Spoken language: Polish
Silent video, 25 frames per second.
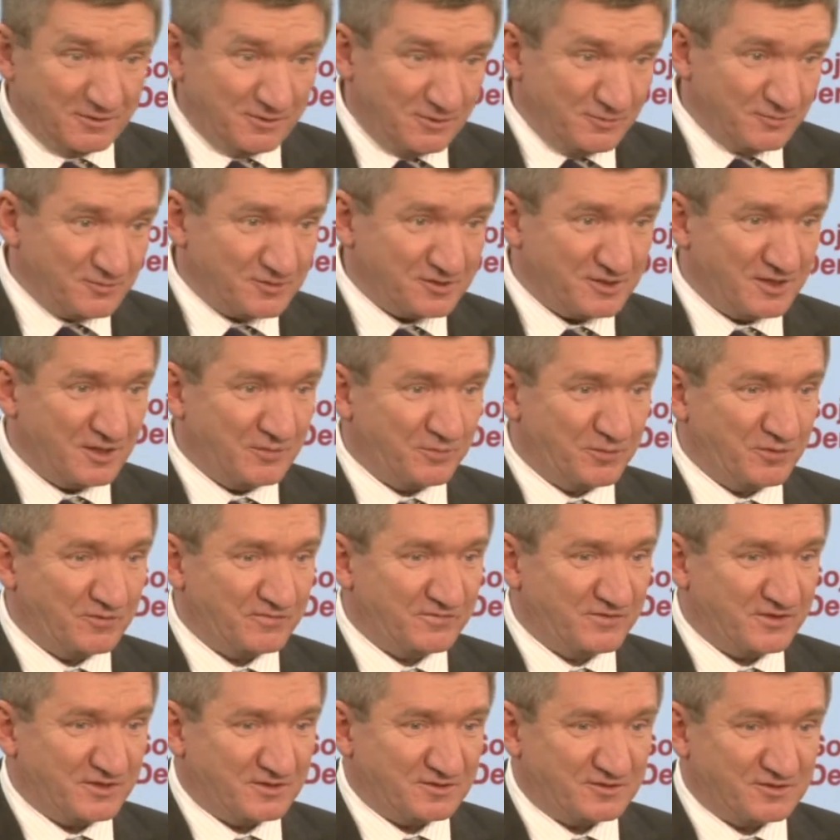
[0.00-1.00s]
to można
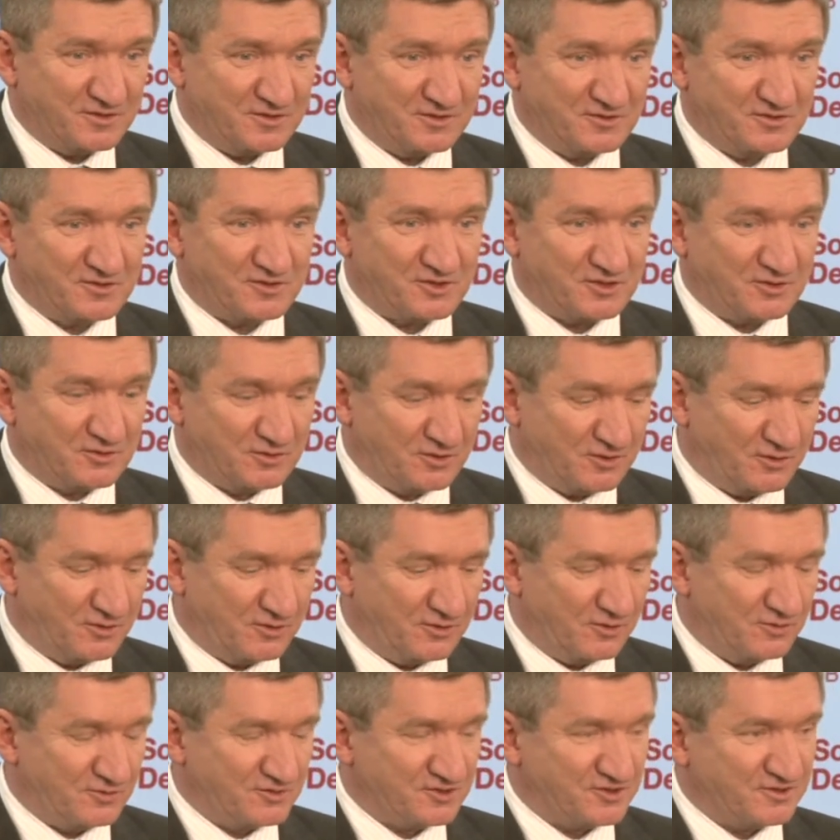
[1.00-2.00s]
powiedzieć, że
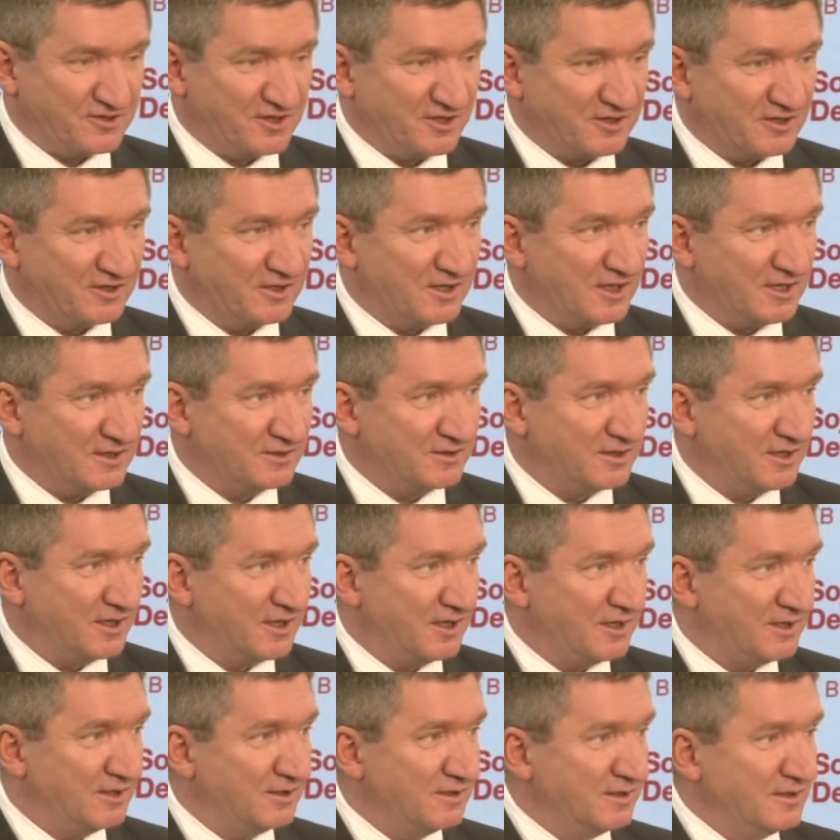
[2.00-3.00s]
to o 4
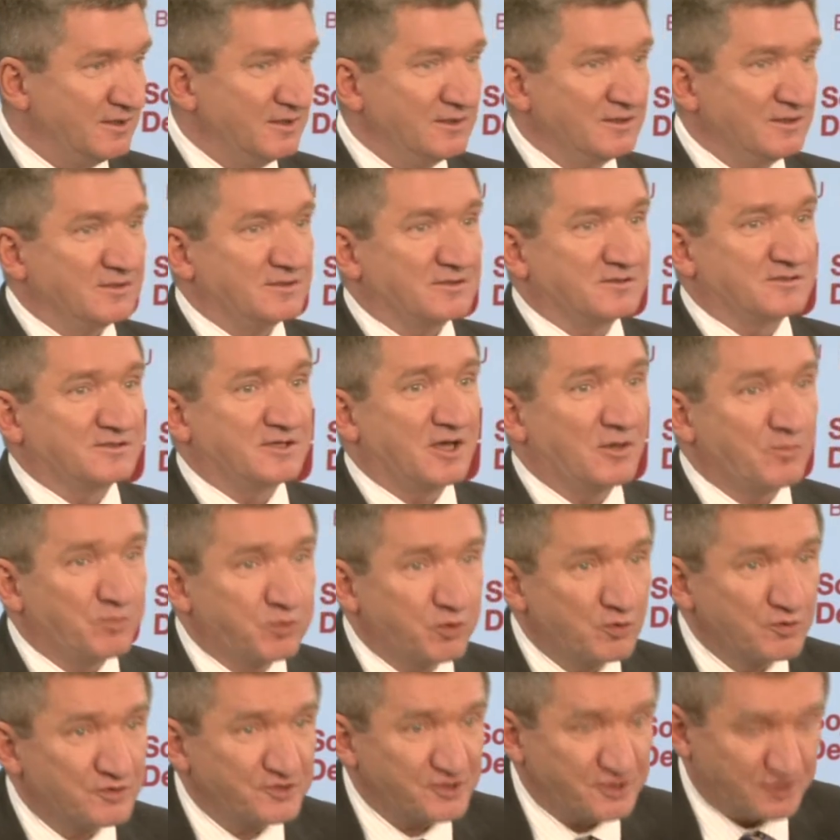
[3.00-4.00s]
lata za
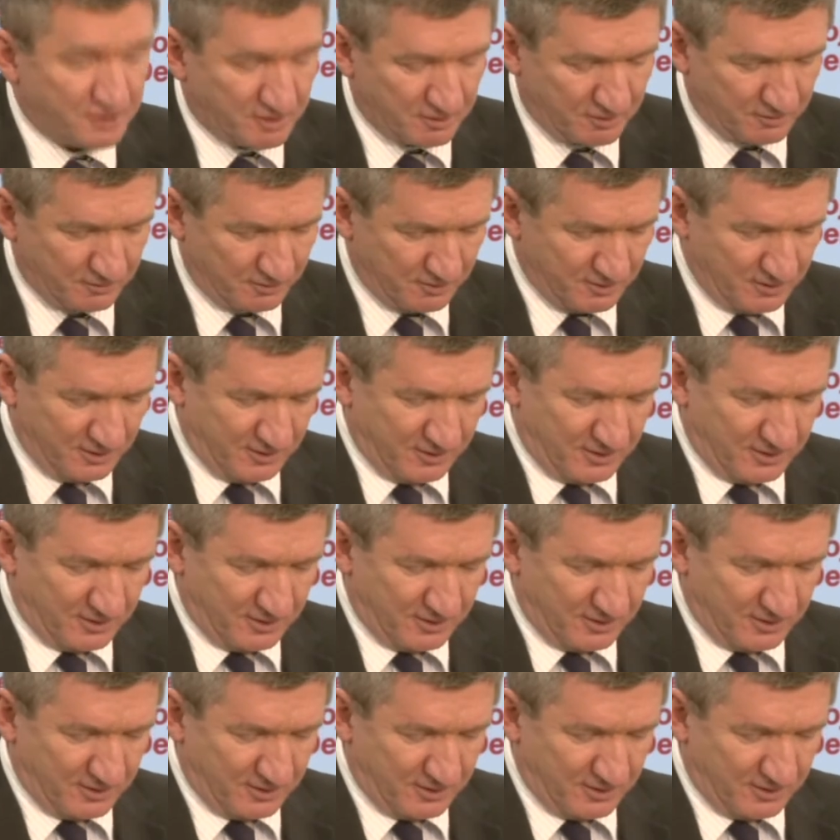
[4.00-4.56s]
późno.